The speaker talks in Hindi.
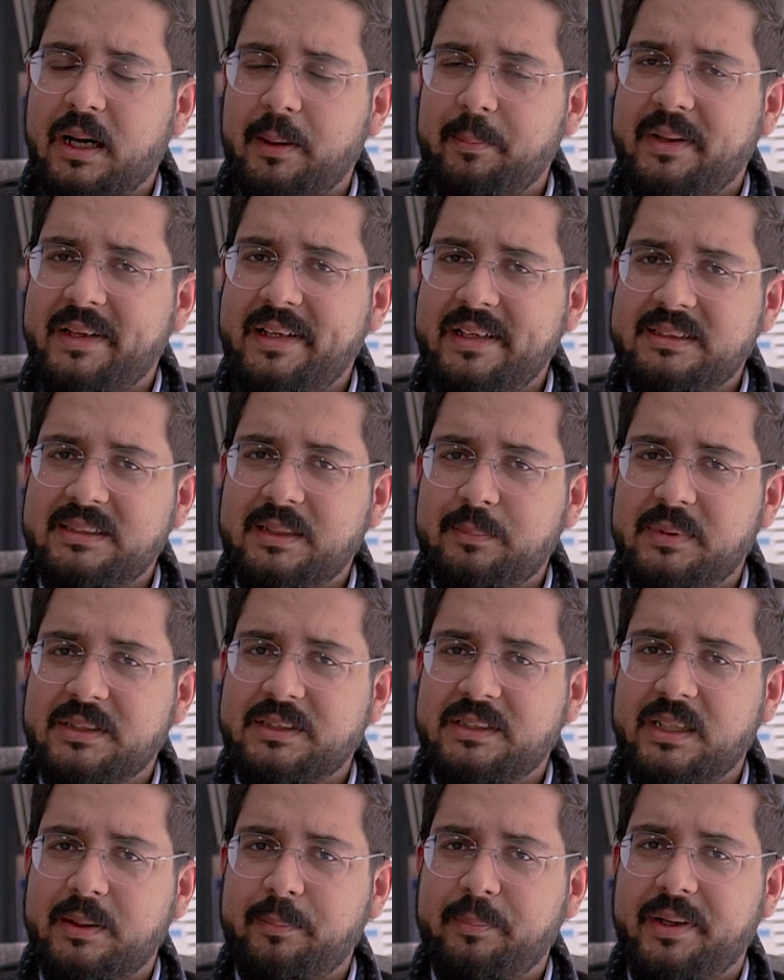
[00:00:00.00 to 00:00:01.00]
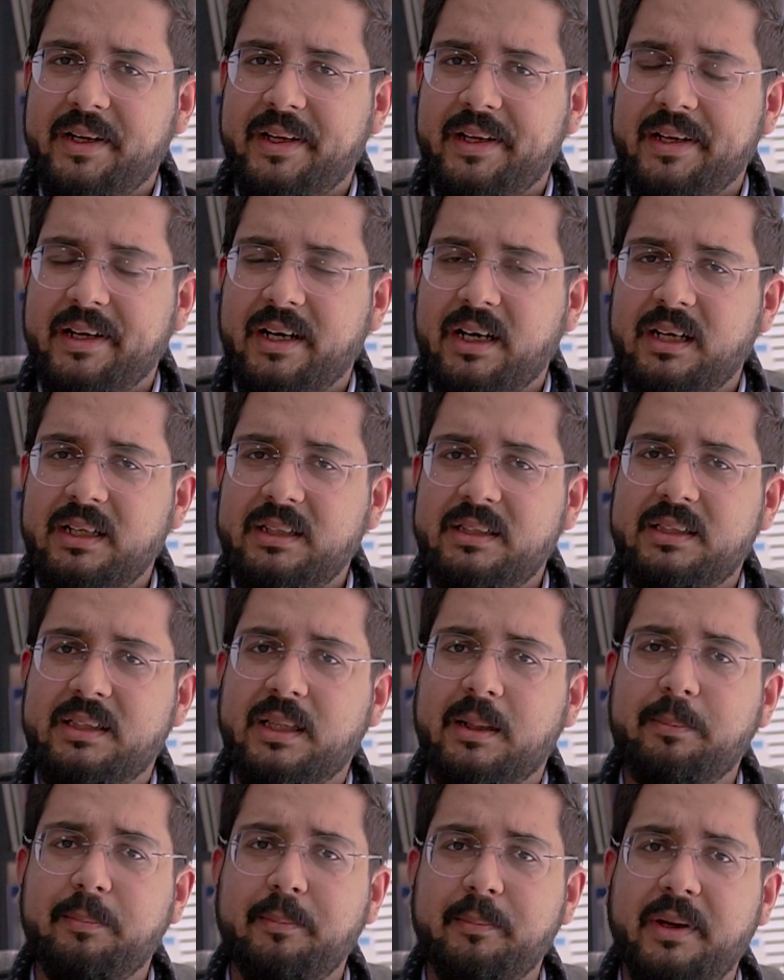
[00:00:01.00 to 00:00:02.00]
हमें ये समझना पड़ेगा
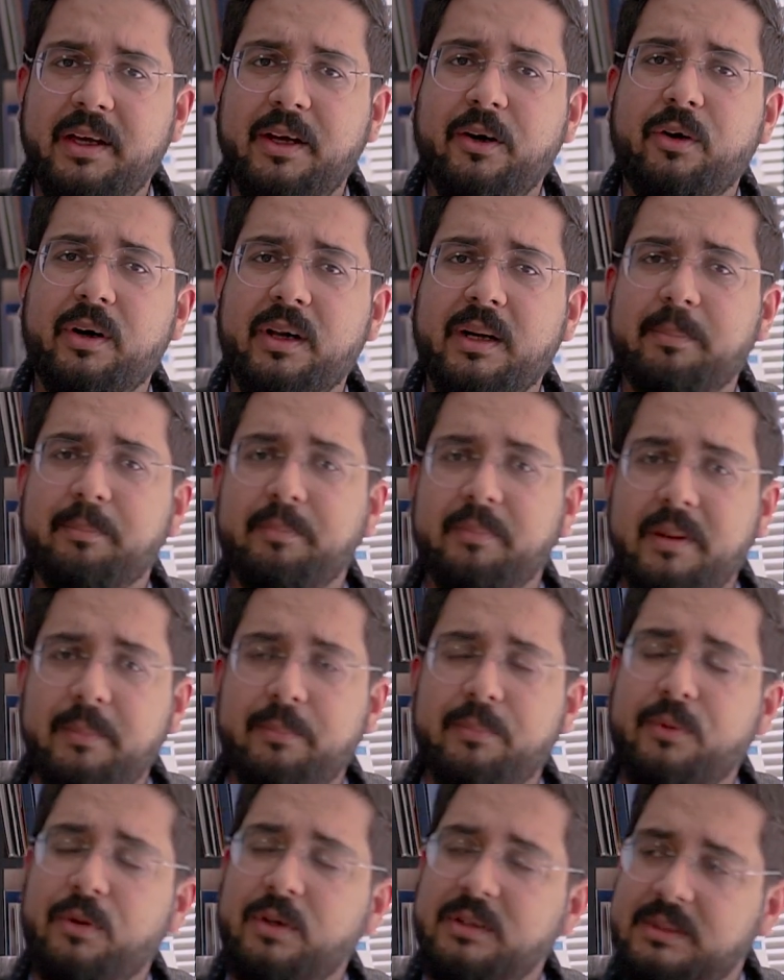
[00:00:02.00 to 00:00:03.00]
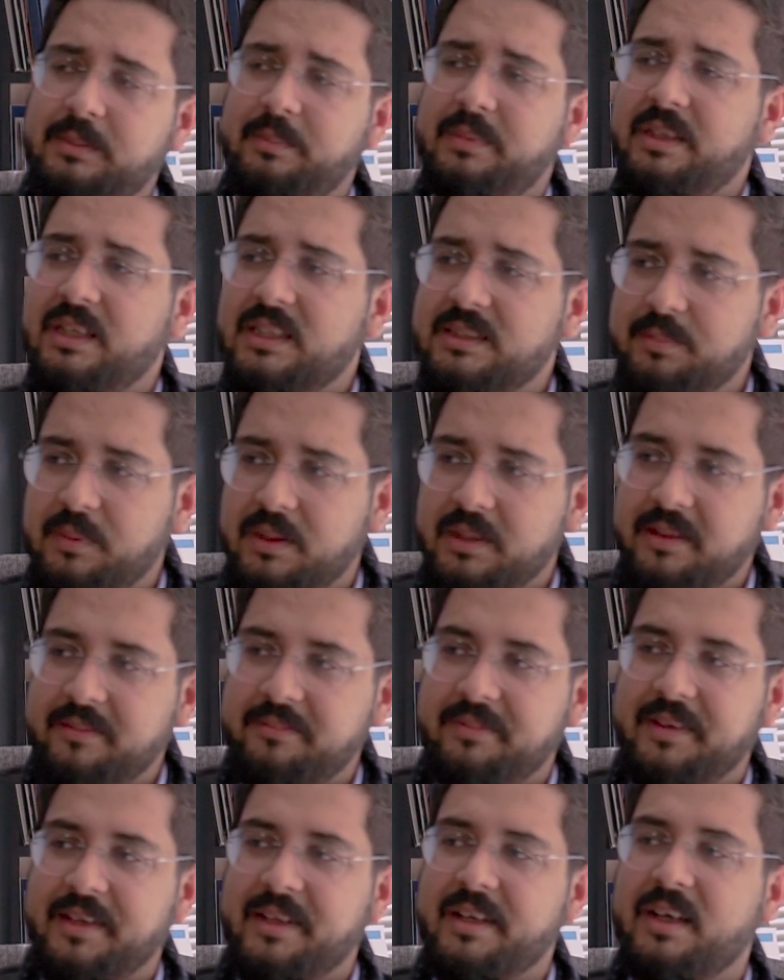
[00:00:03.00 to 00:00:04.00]
तब में और अब में बहुत ज़मीन आसमान का
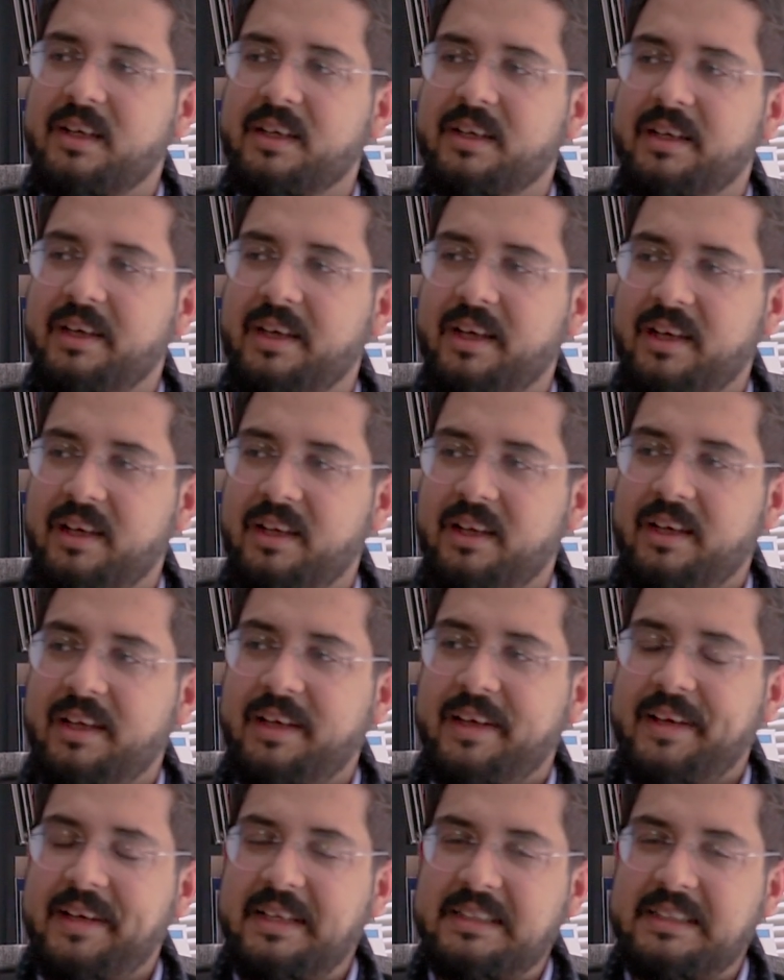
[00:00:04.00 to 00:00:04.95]
hmm. फ़र्क आ गया है hmm.